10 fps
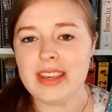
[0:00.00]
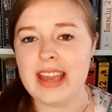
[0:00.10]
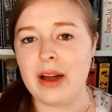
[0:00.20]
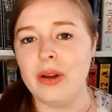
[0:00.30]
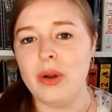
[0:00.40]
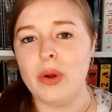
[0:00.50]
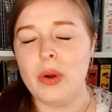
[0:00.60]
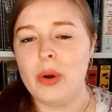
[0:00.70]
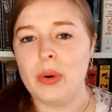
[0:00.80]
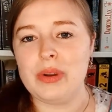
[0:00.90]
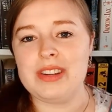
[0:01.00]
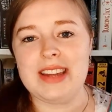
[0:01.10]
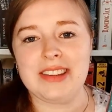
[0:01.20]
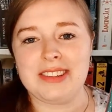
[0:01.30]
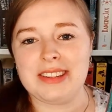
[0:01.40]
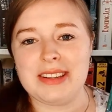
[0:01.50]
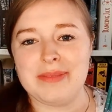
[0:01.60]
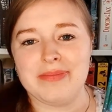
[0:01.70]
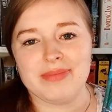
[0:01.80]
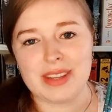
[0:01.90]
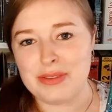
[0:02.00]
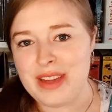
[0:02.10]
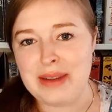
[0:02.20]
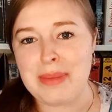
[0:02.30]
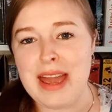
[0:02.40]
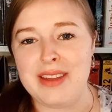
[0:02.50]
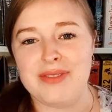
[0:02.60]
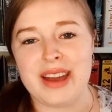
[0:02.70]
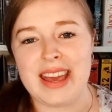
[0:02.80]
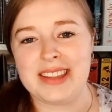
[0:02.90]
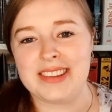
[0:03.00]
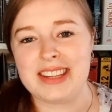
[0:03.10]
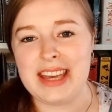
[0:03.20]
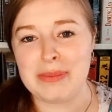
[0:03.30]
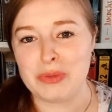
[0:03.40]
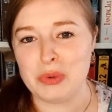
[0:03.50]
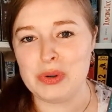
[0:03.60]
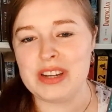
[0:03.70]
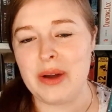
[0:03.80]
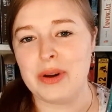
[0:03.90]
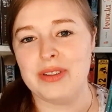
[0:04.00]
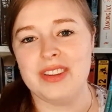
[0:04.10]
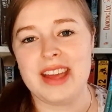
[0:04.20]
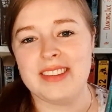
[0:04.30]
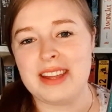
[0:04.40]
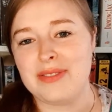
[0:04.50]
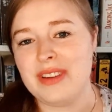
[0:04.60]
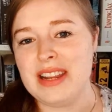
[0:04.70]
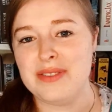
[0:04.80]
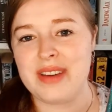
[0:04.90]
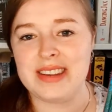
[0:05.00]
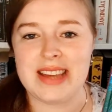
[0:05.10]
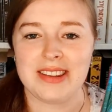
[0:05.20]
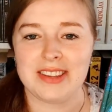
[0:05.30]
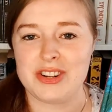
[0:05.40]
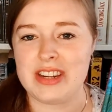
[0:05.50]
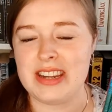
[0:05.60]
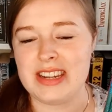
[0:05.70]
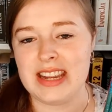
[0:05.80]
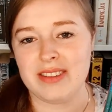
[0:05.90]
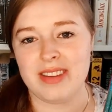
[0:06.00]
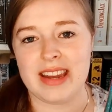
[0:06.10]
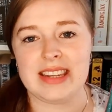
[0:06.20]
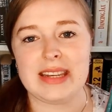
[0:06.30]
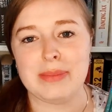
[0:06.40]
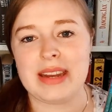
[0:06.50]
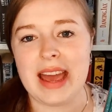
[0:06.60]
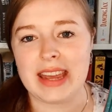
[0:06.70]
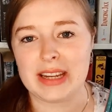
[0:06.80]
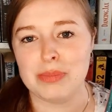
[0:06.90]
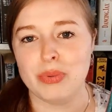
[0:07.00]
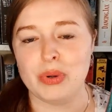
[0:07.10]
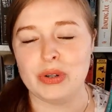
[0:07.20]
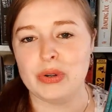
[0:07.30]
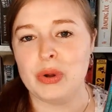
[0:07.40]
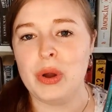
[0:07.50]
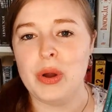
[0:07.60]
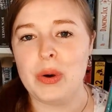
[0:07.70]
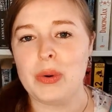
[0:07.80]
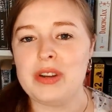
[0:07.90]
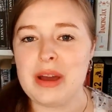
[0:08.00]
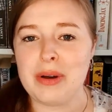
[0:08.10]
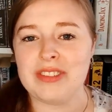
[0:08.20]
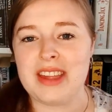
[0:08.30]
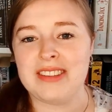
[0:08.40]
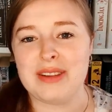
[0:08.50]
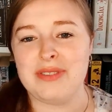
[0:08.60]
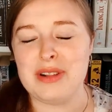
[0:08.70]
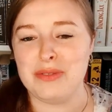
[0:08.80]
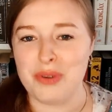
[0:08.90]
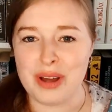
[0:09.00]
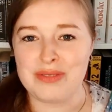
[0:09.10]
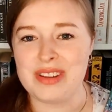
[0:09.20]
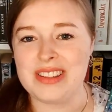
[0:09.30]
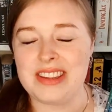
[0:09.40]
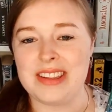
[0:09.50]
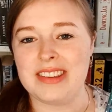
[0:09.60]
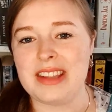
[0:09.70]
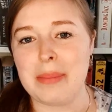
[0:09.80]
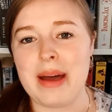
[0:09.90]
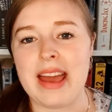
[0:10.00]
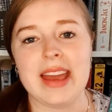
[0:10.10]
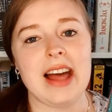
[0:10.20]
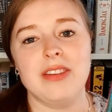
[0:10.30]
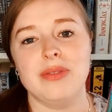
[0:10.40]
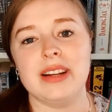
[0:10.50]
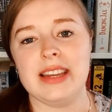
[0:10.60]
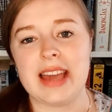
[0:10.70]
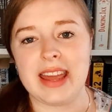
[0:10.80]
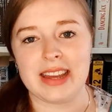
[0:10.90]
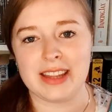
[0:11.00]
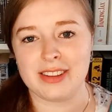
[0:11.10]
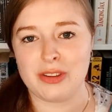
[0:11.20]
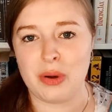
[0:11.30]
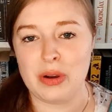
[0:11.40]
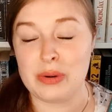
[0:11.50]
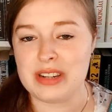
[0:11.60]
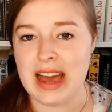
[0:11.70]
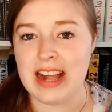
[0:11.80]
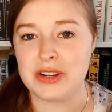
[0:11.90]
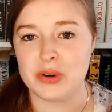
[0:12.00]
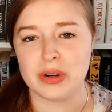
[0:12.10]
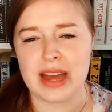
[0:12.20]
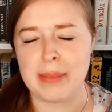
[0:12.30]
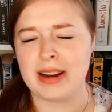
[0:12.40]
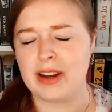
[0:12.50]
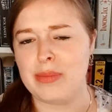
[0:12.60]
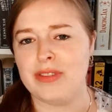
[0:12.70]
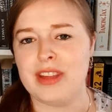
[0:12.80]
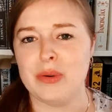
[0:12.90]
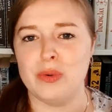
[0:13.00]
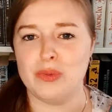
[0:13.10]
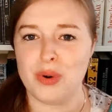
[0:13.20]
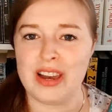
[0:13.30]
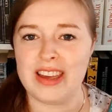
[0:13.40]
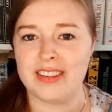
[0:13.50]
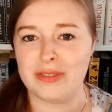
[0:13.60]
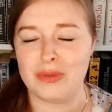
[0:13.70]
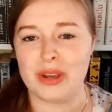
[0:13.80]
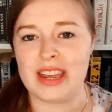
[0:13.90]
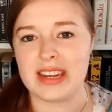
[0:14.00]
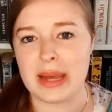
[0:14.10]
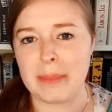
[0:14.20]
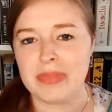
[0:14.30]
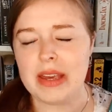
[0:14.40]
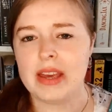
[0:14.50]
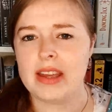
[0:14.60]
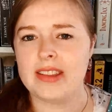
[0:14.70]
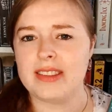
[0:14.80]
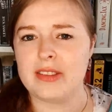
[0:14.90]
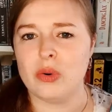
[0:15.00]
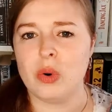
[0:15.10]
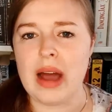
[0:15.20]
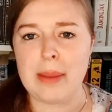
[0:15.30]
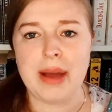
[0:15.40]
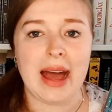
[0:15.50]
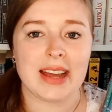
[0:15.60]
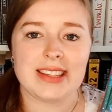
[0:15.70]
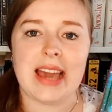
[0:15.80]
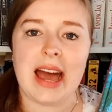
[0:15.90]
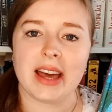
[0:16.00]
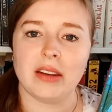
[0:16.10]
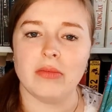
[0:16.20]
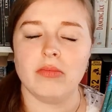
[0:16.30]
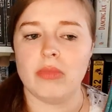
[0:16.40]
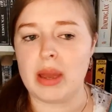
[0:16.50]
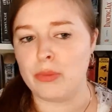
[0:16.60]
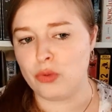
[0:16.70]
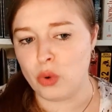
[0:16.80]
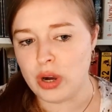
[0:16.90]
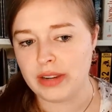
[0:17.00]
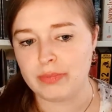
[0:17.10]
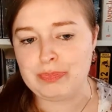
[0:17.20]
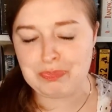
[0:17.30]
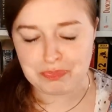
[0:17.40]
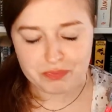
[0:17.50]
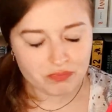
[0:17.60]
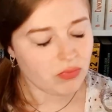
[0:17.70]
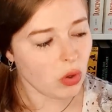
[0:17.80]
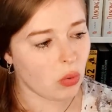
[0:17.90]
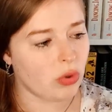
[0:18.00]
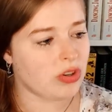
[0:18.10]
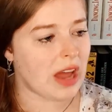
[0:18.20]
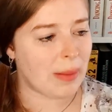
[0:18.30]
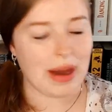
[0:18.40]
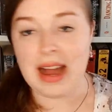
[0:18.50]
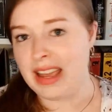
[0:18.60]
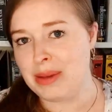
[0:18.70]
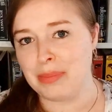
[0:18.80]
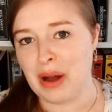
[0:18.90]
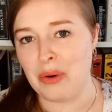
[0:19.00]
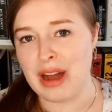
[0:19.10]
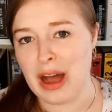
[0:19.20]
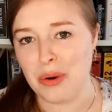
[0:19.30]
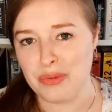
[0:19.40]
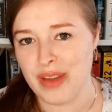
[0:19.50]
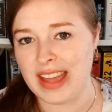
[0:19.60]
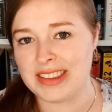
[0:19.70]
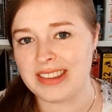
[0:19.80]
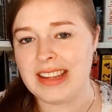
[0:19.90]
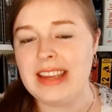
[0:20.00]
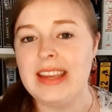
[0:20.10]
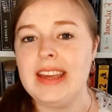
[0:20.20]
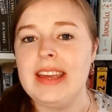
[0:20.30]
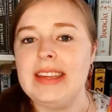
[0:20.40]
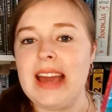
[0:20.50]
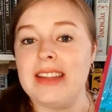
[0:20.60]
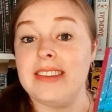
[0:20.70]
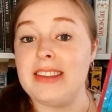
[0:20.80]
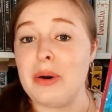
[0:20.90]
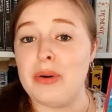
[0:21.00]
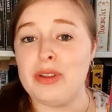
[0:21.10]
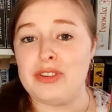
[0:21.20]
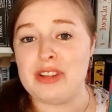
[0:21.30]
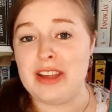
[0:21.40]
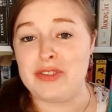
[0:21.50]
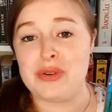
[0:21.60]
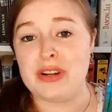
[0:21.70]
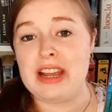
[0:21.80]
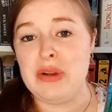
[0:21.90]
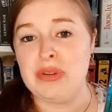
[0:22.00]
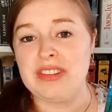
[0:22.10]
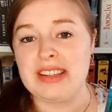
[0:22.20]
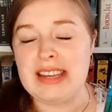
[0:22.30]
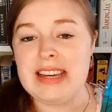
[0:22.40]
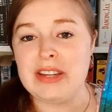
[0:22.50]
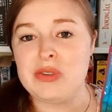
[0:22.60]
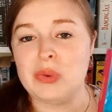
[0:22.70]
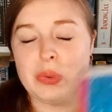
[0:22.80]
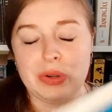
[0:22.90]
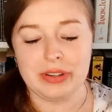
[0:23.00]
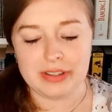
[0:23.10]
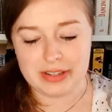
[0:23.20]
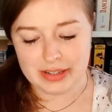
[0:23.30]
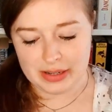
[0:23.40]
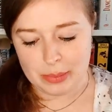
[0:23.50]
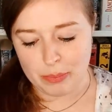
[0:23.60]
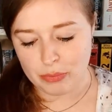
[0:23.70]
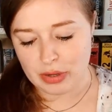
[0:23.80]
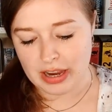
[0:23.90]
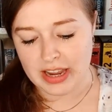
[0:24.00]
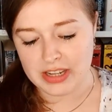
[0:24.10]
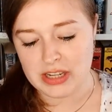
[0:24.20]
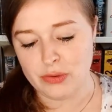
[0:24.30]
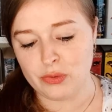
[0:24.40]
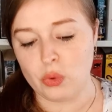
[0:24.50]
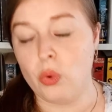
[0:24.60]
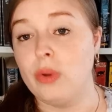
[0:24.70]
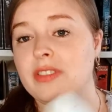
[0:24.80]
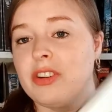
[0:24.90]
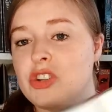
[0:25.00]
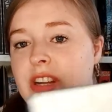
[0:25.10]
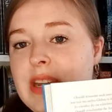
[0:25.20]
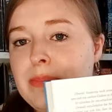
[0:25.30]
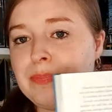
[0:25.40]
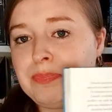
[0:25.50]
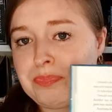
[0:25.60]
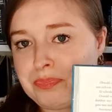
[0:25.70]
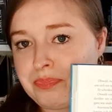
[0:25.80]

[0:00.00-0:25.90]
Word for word: Ja, und das gefällt mir einfach extrem gut. Auch sehr, sehr viele fantastische Ideen werden hier mit eingebunden und auch sehr, sehr viel Wortwitz ist dabei. Also wirklich eine ganz tolle Unterhaltung. Kann man, glaube ich, sehr gut vorlesen für Kinder. Ist so ab acht Jahren empfohlen und aber eben auch aufwärts. Ja, es ist auch sehr schön illustriert und äh, relativ groß geschrieben.